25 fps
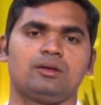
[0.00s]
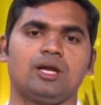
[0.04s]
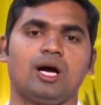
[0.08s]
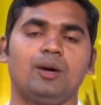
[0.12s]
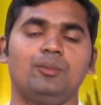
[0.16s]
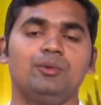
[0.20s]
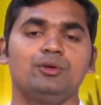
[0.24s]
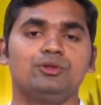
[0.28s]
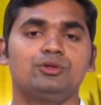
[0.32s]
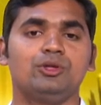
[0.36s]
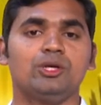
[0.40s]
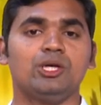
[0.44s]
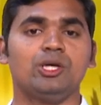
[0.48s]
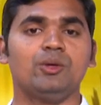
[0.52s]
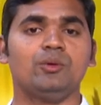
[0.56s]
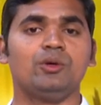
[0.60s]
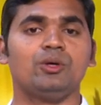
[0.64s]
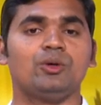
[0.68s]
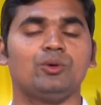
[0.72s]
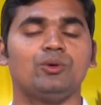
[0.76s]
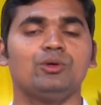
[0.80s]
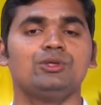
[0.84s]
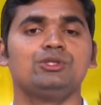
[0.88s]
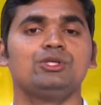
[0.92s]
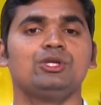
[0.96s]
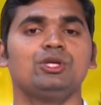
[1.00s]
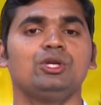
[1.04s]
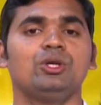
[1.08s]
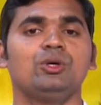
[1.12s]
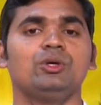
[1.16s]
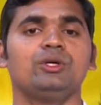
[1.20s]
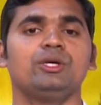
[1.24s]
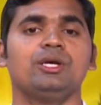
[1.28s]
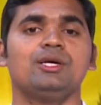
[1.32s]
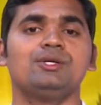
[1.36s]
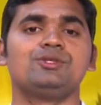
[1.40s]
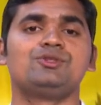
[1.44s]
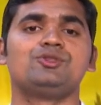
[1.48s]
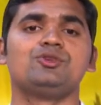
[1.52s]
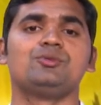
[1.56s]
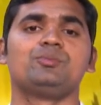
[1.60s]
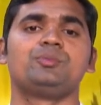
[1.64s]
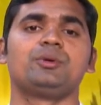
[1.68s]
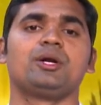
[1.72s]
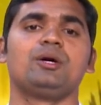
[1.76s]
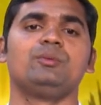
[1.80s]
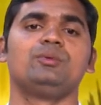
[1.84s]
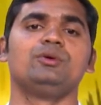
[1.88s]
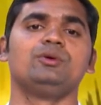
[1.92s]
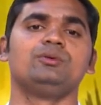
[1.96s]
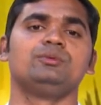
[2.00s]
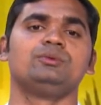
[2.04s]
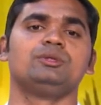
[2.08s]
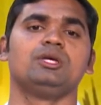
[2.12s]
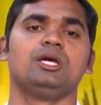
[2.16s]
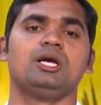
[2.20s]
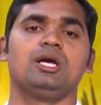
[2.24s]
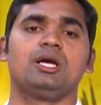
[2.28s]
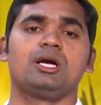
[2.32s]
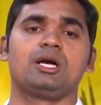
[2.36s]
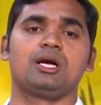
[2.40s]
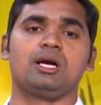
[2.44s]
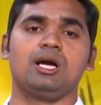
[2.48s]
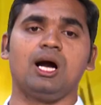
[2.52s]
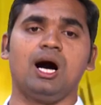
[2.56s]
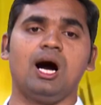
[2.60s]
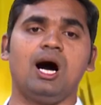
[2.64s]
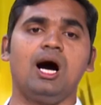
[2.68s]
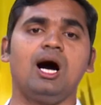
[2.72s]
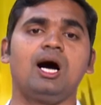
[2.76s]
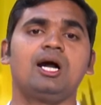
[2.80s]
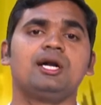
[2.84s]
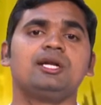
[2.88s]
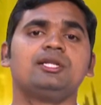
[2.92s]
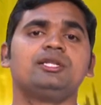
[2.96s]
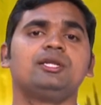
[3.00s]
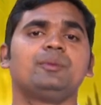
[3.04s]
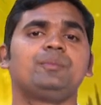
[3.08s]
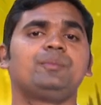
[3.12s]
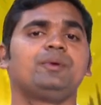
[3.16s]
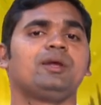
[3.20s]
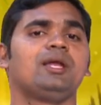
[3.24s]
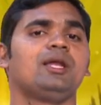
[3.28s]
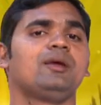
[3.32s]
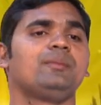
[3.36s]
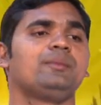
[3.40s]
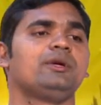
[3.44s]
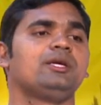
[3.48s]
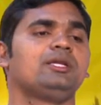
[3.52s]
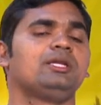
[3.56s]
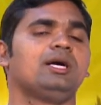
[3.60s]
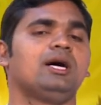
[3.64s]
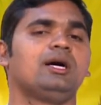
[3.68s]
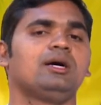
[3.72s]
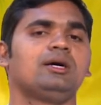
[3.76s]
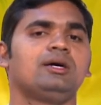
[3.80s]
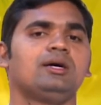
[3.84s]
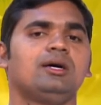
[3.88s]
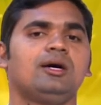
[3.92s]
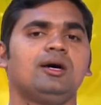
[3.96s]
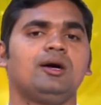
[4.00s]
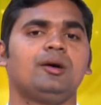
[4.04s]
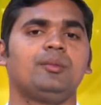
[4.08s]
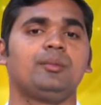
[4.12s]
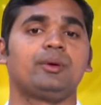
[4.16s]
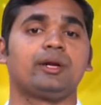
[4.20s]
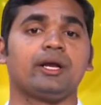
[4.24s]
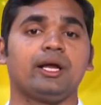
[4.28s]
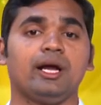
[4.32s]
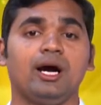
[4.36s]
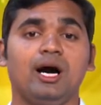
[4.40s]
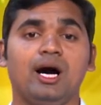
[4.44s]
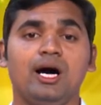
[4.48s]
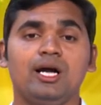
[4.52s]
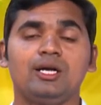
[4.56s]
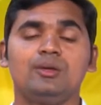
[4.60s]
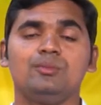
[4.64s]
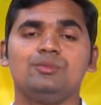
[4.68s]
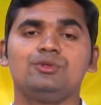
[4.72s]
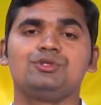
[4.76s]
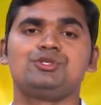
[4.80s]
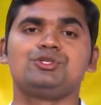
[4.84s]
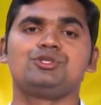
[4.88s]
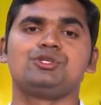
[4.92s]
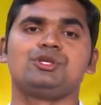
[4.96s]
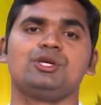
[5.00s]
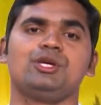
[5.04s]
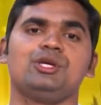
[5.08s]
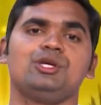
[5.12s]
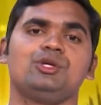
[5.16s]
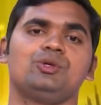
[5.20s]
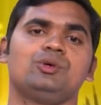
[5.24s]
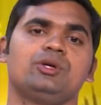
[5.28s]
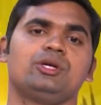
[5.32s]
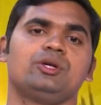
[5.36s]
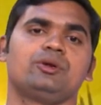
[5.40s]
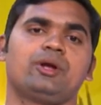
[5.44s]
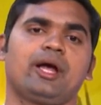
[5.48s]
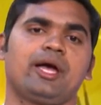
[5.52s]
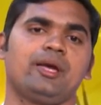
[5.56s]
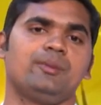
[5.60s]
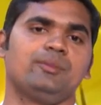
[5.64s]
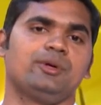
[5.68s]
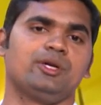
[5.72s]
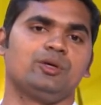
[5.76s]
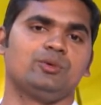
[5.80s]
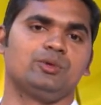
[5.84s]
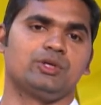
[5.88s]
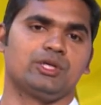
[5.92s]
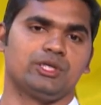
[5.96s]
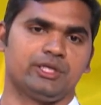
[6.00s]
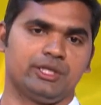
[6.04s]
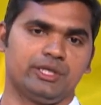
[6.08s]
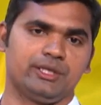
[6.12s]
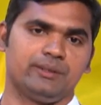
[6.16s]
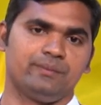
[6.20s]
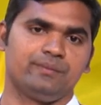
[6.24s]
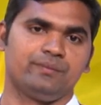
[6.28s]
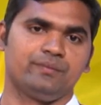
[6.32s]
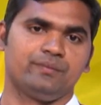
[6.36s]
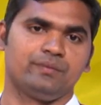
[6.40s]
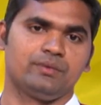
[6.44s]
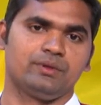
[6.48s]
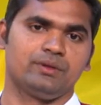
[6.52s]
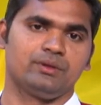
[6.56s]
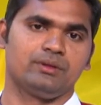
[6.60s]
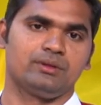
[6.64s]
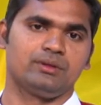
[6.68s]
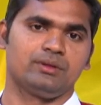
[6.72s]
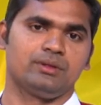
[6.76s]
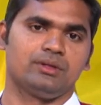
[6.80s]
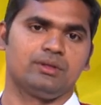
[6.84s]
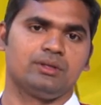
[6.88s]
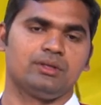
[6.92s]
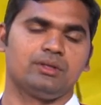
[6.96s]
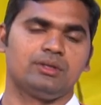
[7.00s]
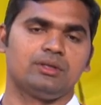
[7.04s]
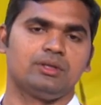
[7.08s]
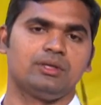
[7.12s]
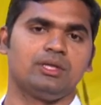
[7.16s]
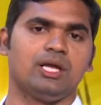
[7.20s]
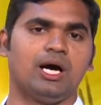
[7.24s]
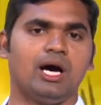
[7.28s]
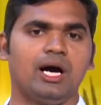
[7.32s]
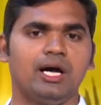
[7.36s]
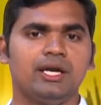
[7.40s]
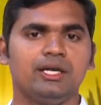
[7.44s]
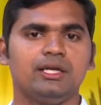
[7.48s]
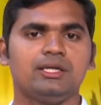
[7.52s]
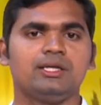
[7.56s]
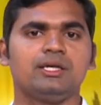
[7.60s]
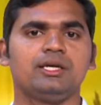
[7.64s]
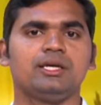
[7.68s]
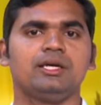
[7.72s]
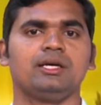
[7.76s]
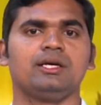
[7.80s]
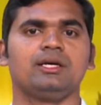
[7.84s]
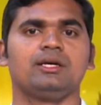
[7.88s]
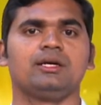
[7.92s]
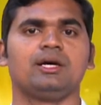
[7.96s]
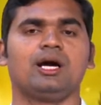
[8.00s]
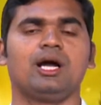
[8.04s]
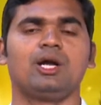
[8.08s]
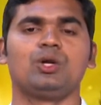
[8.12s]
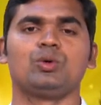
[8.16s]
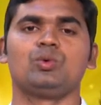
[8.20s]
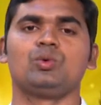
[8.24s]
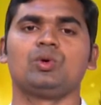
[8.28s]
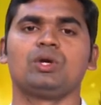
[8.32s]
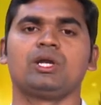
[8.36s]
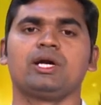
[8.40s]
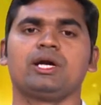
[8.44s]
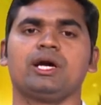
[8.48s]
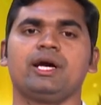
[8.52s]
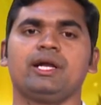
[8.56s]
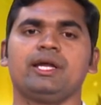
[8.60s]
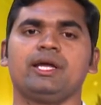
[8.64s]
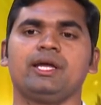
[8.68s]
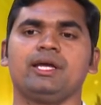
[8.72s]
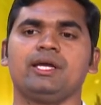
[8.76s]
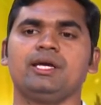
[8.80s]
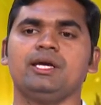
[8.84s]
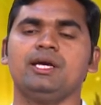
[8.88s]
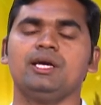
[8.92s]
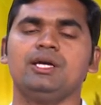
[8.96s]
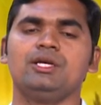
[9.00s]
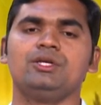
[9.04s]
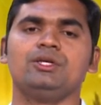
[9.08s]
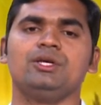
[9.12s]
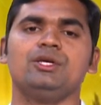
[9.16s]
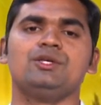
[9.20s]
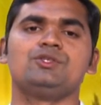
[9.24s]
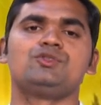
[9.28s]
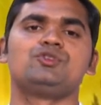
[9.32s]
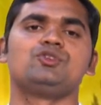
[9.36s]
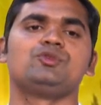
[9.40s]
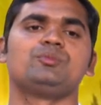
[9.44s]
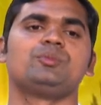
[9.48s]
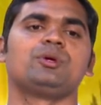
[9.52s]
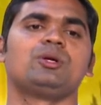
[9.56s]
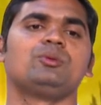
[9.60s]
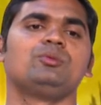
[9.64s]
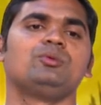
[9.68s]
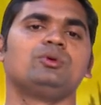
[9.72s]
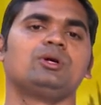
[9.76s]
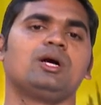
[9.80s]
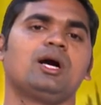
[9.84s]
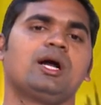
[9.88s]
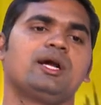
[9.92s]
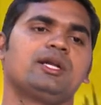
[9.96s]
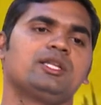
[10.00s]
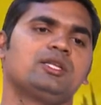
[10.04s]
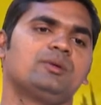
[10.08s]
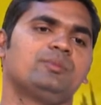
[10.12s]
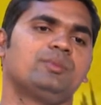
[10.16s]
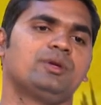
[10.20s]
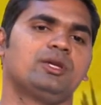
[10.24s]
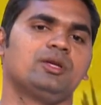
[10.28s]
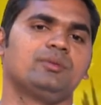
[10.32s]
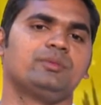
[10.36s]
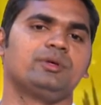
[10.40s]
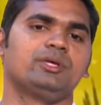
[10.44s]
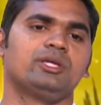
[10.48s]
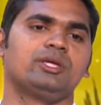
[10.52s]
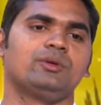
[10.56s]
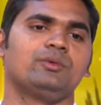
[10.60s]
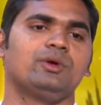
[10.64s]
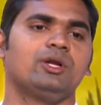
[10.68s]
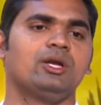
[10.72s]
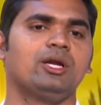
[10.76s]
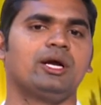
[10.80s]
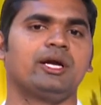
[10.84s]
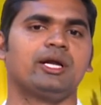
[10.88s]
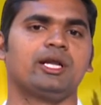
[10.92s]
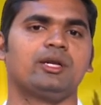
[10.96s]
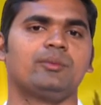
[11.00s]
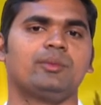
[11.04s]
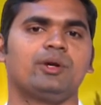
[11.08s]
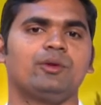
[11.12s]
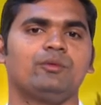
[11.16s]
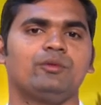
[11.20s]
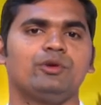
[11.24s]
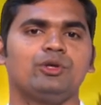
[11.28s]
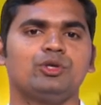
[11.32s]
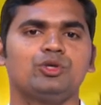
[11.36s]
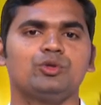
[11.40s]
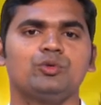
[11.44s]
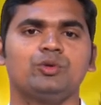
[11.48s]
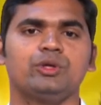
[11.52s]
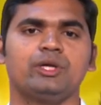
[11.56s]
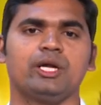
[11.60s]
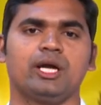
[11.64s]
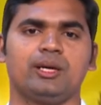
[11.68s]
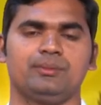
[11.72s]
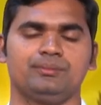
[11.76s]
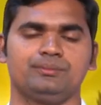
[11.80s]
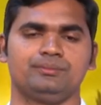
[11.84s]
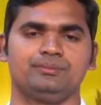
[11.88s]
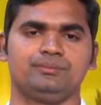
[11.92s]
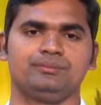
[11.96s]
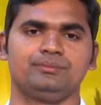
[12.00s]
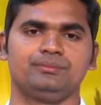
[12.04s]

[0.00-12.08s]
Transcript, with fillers: రాబోతున్నటువంటి రోజుల్లో యేసు ప్రభు గాడిద పిల్ల మీద ప్రయాణం చేయను అని రాయబడి ఉన్నది దానికి అనుకూలంగానే యేసు ప్రభు గాడిద పిల్ల మీద వెళ్ళాడని మనం వింటూ ఉన్నాం